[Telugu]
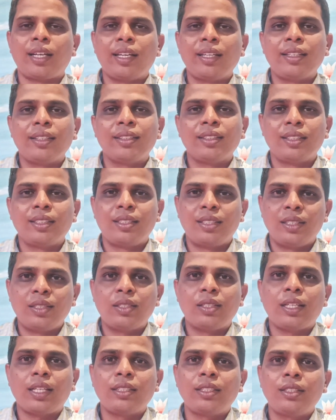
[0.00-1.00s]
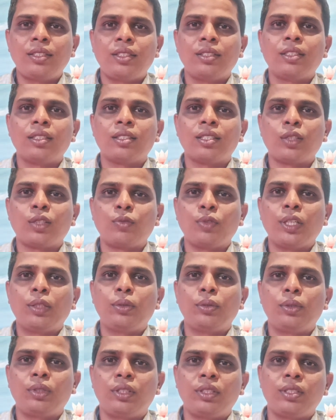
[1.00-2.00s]
హాయ్ దిస్ ఇస్ రాజేష్
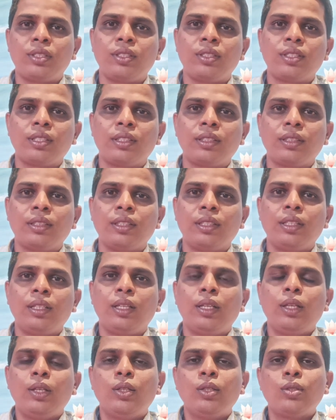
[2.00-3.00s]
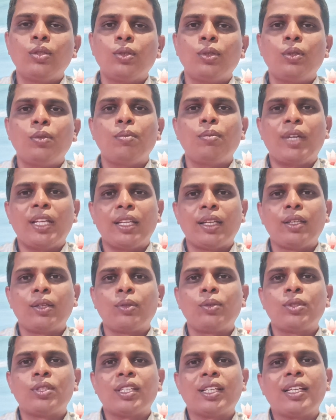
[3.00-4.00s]
సర్టిఫైడ్ న్యూట్రిషనిస్ట్ సో మా
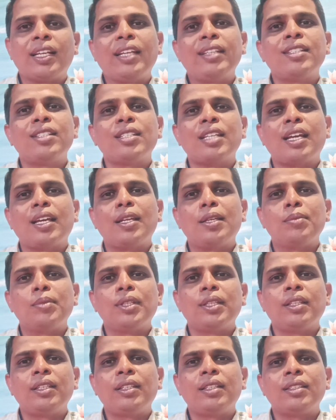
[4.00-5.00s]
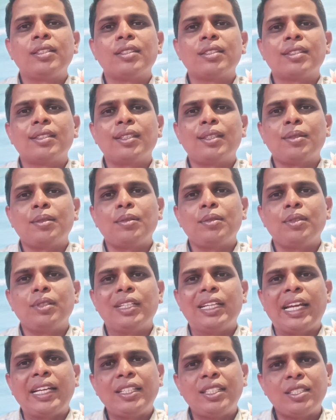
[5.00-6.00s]
దగ్గరకు వచ్చే క్లయింట్స్ చాలామంది సార్
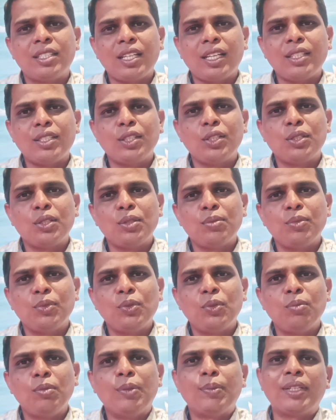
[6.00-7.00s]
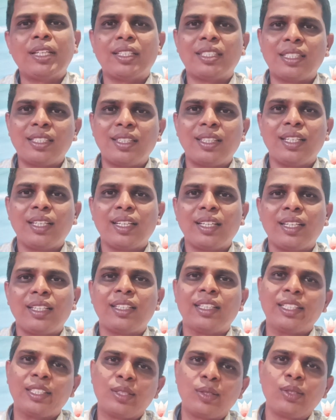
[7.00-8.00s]
డైట్ స్టార్ట్ చేసే ముందు మేము ఖచ్చితంగా
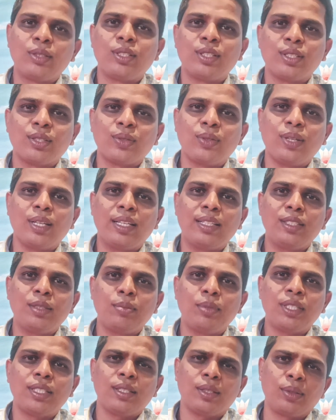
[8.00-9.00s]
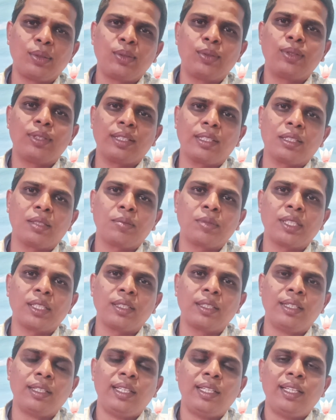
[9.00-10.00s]
టెస్ట్లు చేసుకోవాలని చెప్పేసి
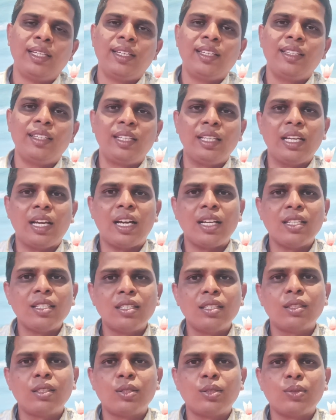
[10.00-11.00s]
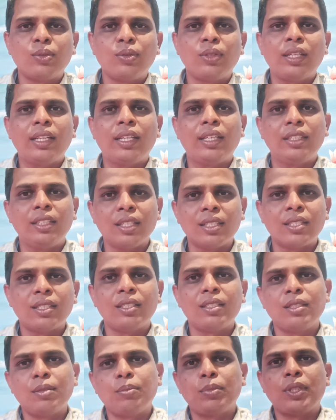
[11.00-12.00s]
అడుగుతుంటారనమాట దీనికి ఆన్సర్ తీసుకుంటే ఎస్
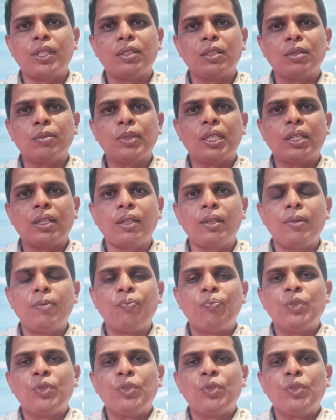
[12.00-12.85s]
అని చెప్తానమాట